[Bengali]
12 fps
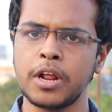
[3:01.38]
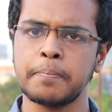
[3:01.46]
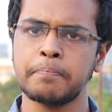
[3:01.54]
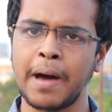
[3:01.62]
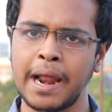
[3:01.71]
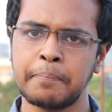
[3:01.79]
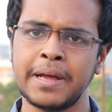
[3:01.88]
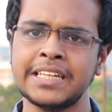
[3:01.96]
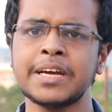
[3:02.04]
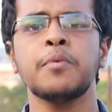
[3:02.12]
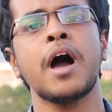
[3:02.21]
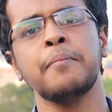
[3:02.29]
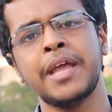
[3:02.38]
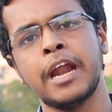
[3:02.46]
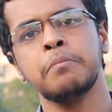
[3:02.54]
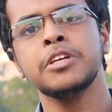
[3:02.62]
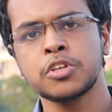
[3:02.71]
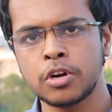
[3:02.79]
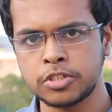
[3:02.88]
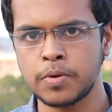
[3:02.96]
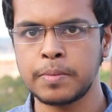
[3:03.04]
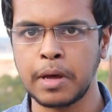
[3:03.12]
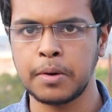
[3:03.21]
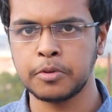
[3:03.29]
পড়ে পার পেয়ে যাব আমি অ্যাডমিশনের
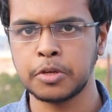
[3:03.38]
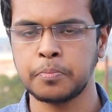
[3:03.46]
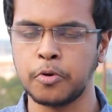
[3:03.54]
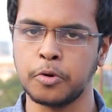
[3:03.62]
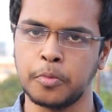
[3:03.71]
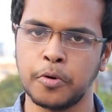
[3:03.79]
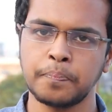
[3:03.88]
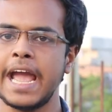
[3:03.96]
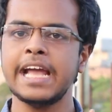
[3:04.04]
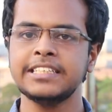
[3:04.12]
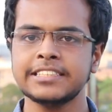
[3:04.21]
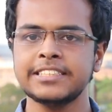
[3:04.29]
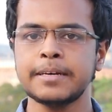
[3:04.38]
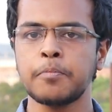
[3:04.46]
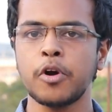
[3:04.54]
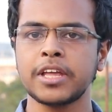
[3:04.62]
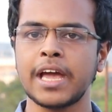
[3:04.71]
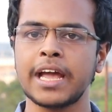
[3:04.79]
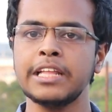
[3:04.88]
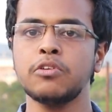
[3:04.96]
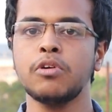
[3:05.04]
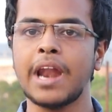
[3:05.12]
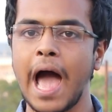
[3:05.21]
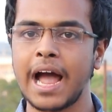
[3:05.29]
সময় ভালো মতো পড়বো এইচএসসি পরীক্ষা
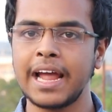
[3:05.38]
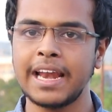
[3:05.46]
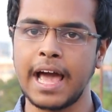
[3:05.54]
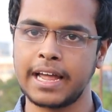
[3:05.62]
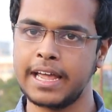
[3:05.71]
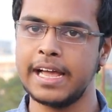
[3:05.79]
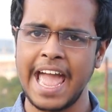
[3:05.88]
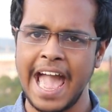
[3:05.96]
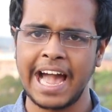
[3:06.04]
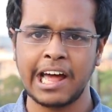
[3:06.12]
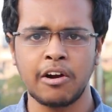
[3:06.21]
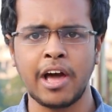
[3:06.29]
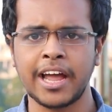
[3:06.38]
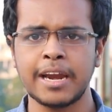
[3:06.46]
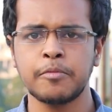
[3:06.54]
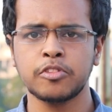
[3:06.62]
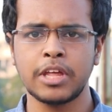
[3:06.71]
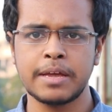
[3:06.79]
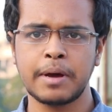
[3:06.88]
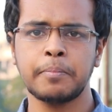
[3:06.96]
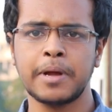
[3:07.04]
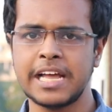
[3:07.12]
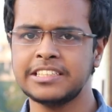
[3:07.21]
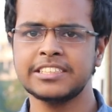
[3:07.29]
কিন্তু লাখে লাখে এগারো লাখের মতো এবার
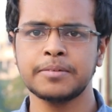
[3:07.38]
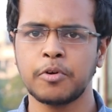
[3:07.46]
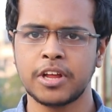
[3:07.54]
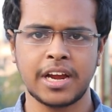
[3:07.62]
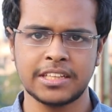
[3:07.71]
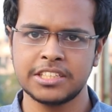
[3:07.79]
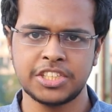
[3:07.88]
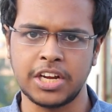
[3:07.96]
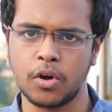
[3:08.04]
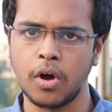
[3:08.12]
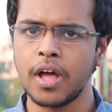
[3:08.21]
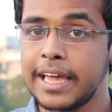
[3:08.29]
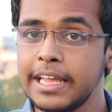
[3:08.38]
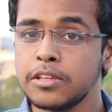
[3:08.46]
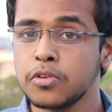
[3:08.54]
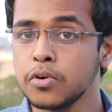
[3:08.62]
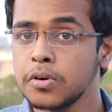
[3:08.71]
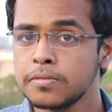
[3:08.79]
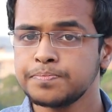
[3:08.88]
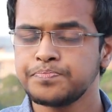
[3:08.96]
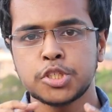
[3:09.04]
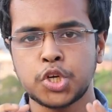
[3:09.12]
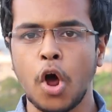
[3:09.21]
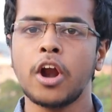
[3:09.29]
এইচএসসি পরীক্ষার্থী ছিল কিন্তু
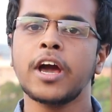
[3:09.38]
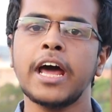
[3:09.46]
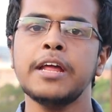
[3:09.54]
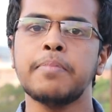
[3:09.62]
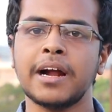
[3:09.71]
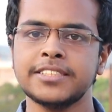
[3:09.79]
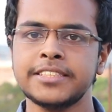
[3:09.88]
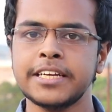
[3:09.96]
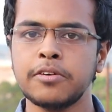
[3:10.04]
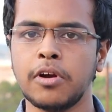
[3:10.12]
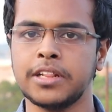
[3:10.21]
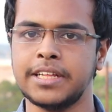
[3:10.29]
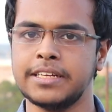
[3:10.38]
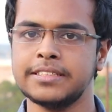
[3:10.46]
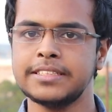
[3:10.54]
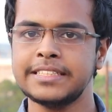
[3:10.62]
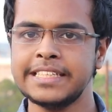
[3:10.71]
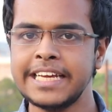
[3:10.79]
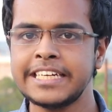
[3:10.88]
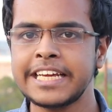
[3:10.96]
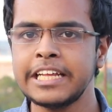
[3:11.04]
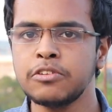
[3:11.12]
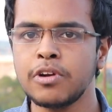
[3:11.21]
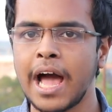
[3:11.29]
সরকারি ভার্সিটিগুলোতে সিট
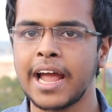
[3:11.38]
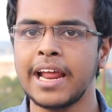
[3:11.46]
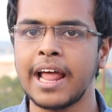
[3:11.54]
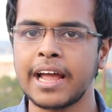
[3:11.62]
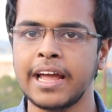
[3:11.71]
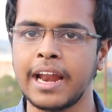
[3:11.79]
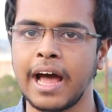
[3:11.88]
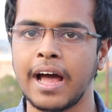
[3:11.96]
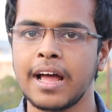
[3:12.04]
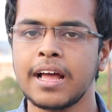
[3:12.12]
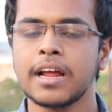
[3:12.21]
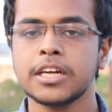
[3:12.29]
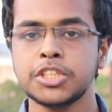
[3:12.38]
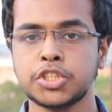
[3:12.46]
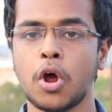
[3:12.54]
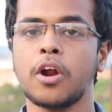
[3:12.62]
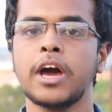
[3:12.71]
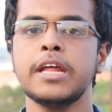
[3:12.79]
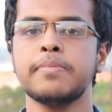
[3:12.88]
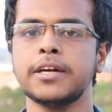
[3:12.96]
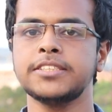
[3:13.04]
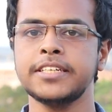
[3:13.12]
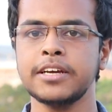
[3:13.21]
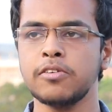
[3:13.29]
কিন্তু লাখে লাখে না সরকারি
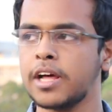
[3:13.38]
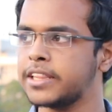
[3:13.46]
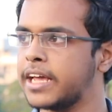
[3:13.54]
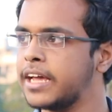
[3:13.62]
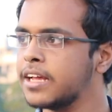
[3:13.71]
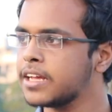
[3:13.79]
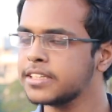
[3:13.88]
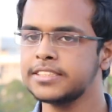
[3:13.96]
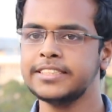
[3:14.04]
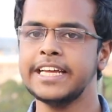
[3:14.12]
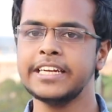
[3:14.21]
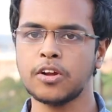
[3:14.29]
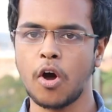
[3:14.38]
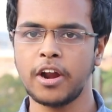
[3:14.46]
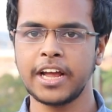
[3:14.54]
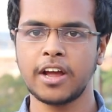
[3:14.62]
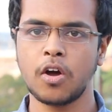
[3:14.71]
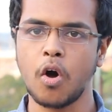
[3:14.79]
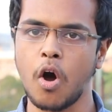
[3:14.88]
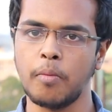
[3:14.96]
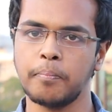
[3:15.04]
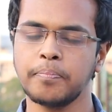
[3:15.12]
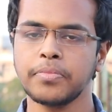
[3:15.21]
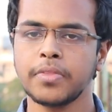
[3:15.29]
ভার্সিটিগুলোতে সিট অনেক কম